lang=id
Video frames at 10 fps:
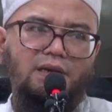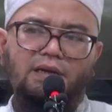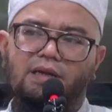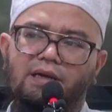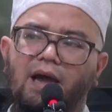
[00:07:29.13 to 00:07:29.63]

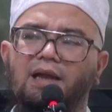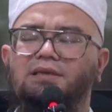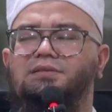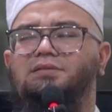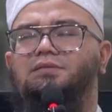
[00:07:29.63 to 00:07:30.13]

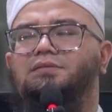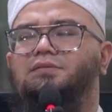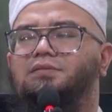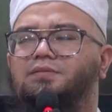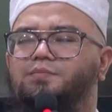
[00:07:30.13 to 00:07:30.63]
dengan
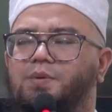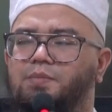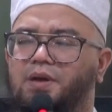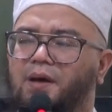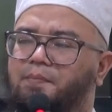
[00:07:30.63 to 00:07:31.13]

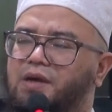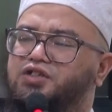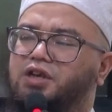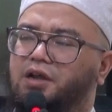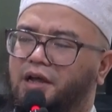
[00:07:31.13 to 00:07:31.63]
beberapa
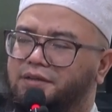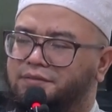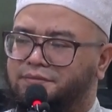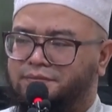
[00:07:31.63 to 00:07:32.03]
syarat.